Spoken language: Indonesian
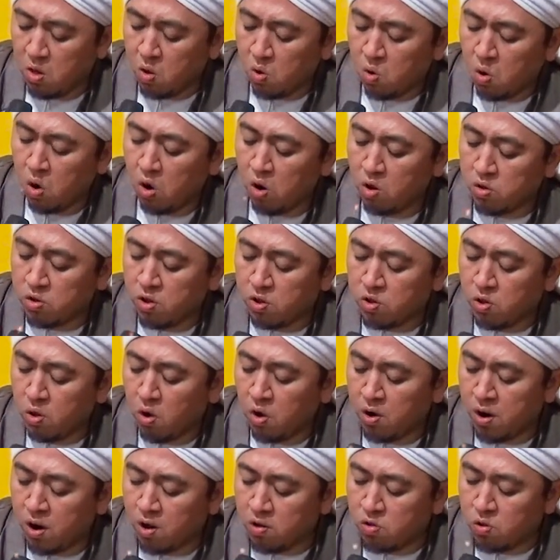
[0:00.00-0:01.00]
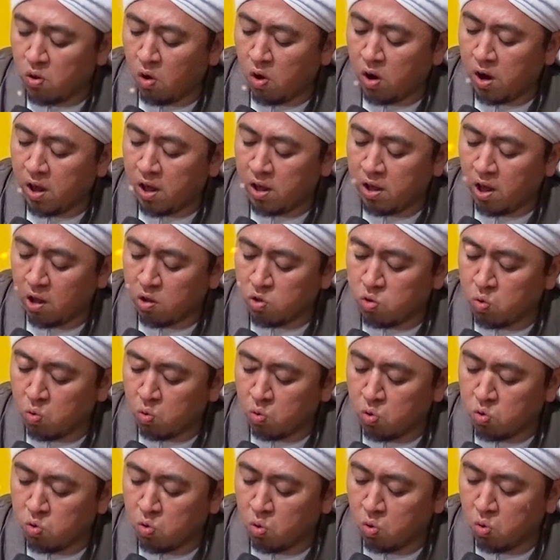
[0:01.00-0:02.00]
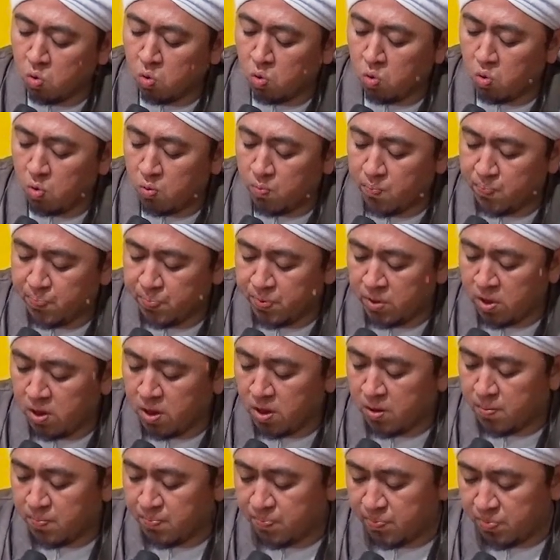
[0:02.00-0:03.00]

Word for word: kalau seseorang soleh yang sungguh-sungguh ya